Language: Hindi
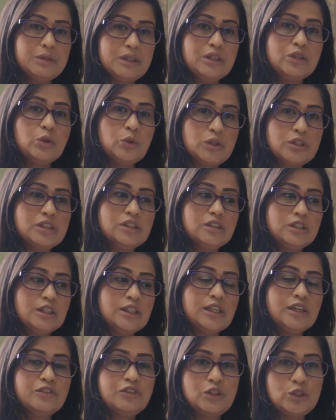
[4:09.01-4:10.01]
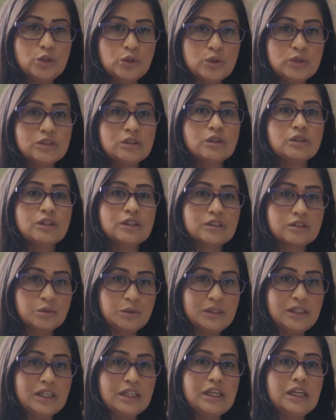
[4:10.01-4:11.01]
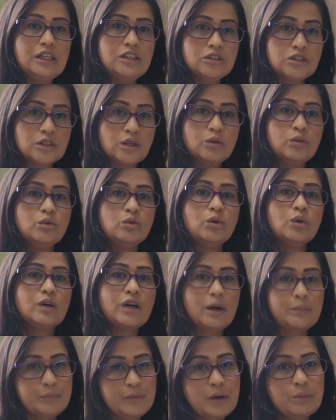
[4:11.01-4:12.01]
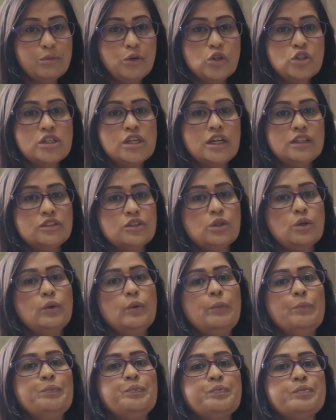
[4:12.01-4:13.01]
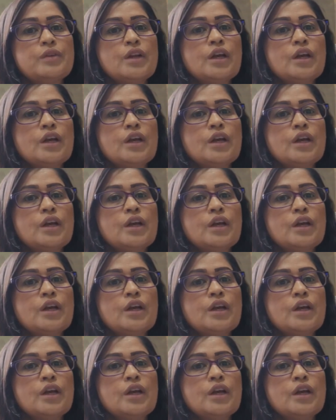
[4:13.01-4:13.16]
मेरी कोशिश थी कि वीडियोस और तस्वीरें खींच सकूँ और आप तक पहुँचा सकूँ